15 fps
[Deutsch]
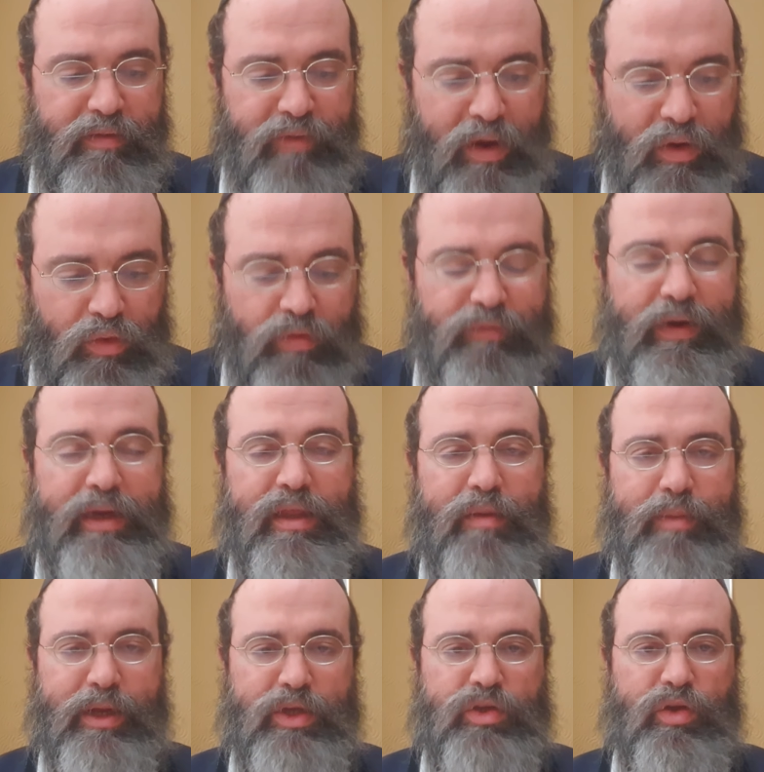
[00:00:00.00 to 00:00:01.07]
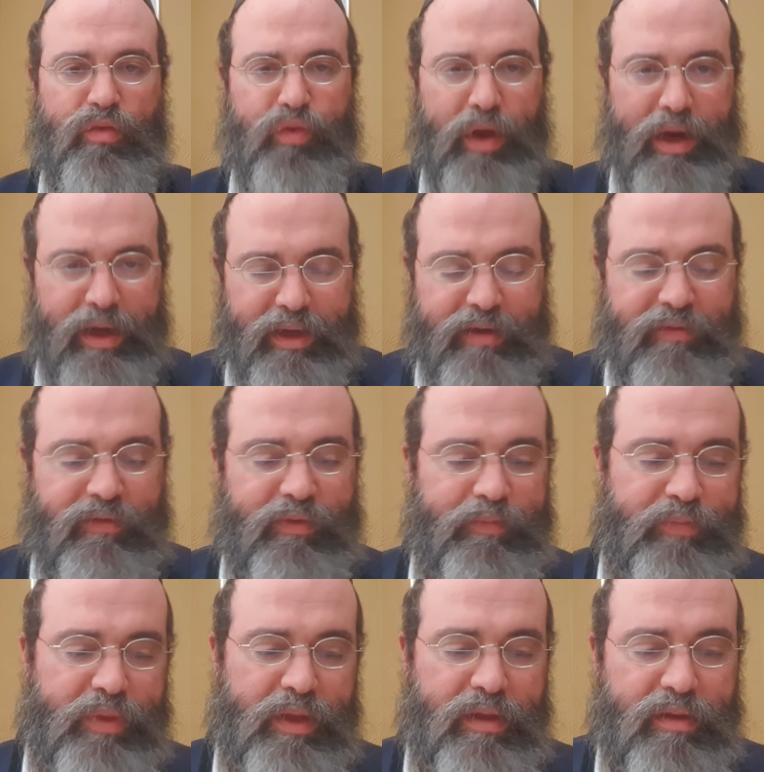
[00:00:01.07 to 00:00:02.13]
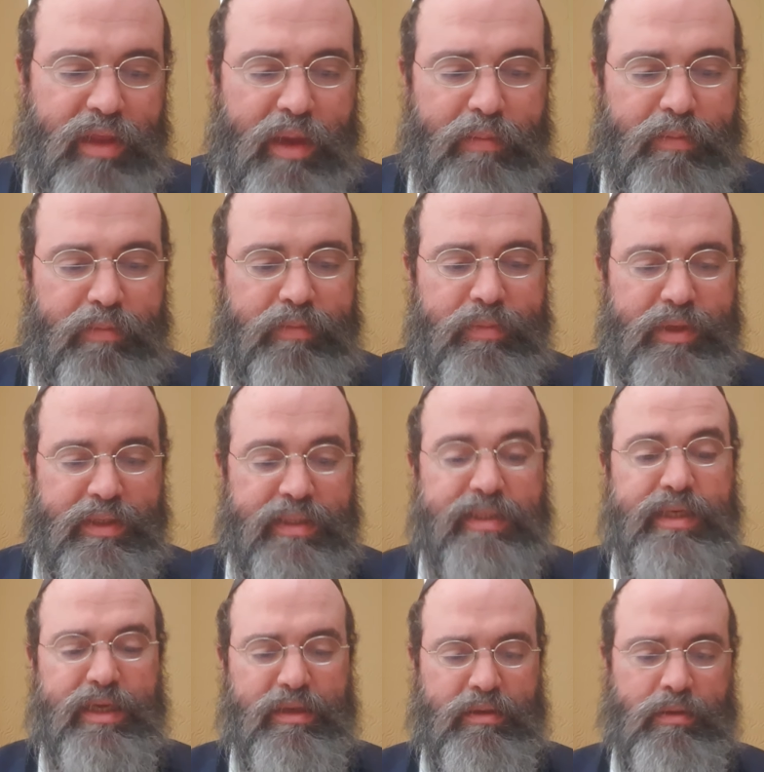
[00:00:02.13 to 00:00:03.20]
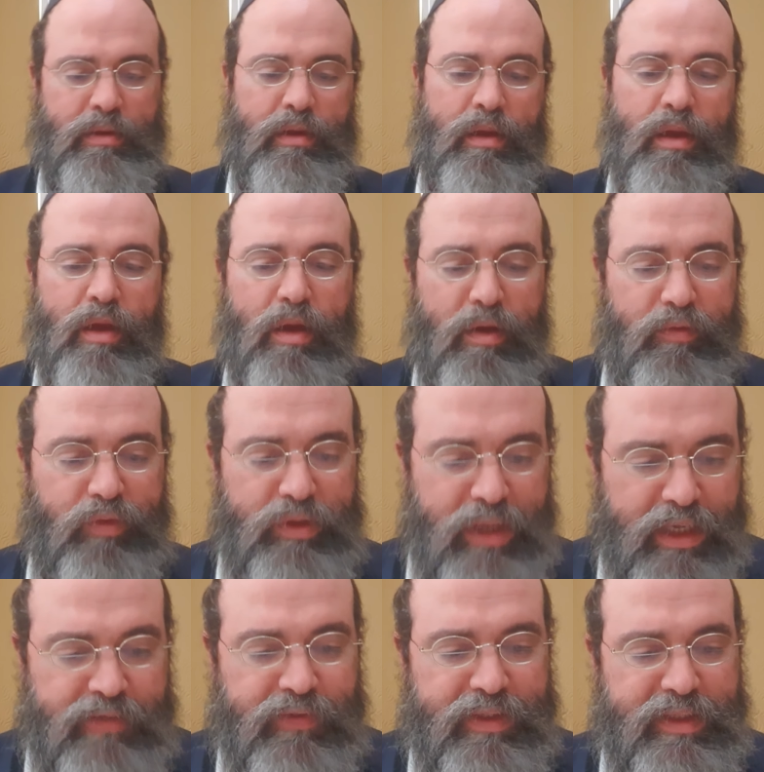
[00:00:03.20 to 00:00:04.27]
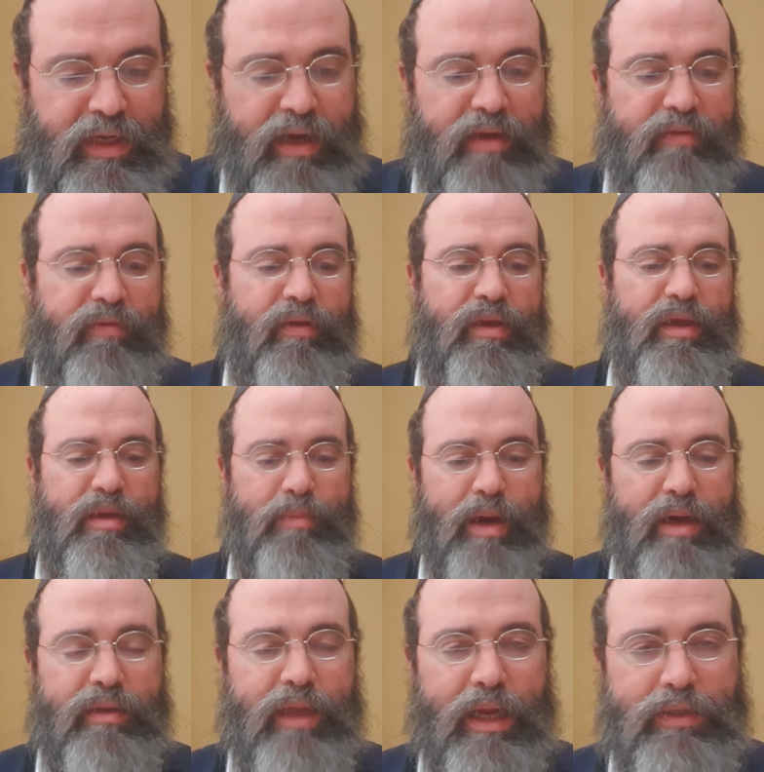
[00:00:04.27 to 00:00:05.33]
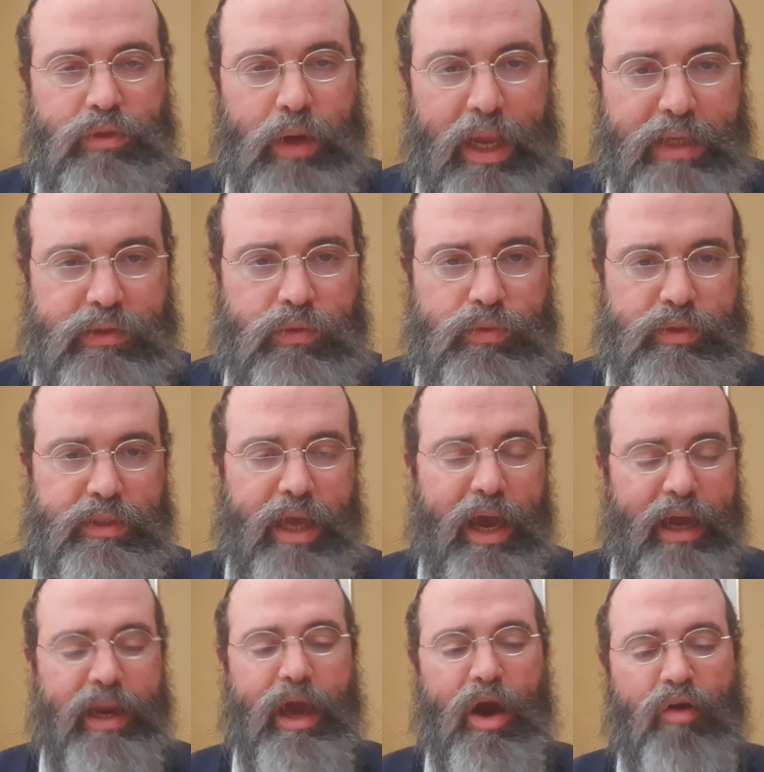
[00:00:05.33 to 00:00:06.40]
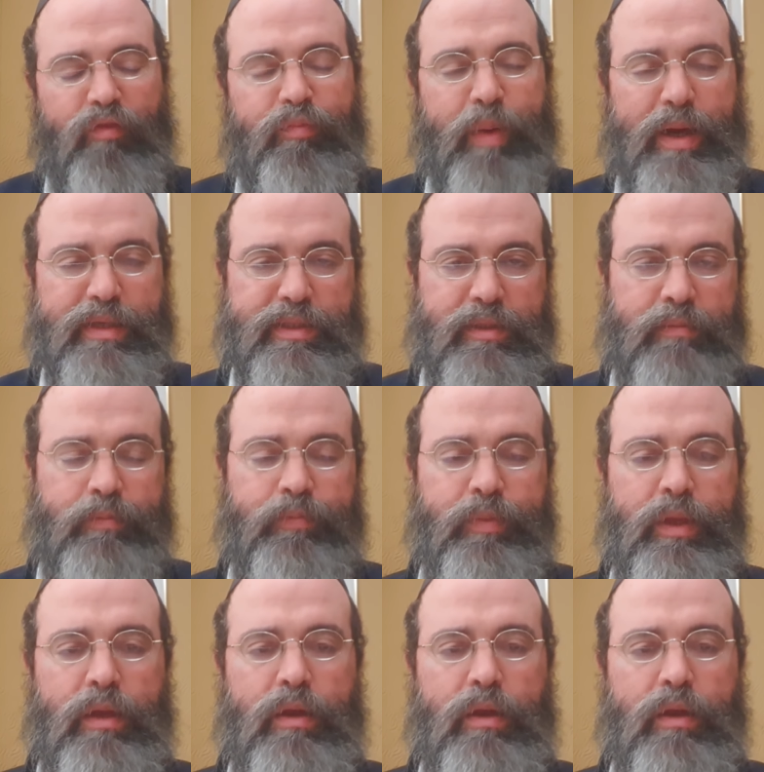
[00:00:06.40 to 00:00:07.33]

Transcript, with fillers: Warum? Weil der Mensch verliert den Sinn von das, was er hat gemacht. Also lasst uns alle aufpassen,